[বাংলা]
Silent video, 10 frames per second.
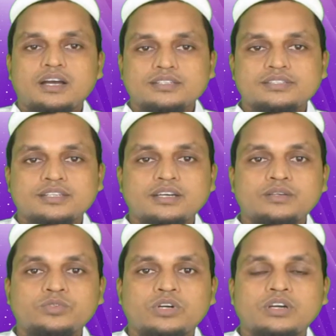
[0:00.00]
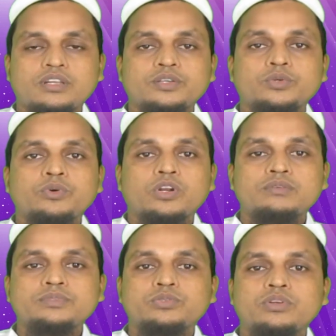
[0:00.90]
আসসালামু আলাইকুম
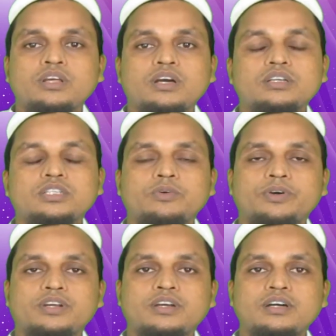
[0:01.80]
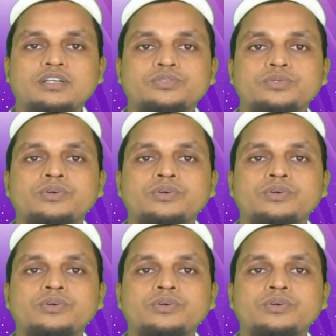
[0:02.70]
রহমতুল্লাহ বরকাত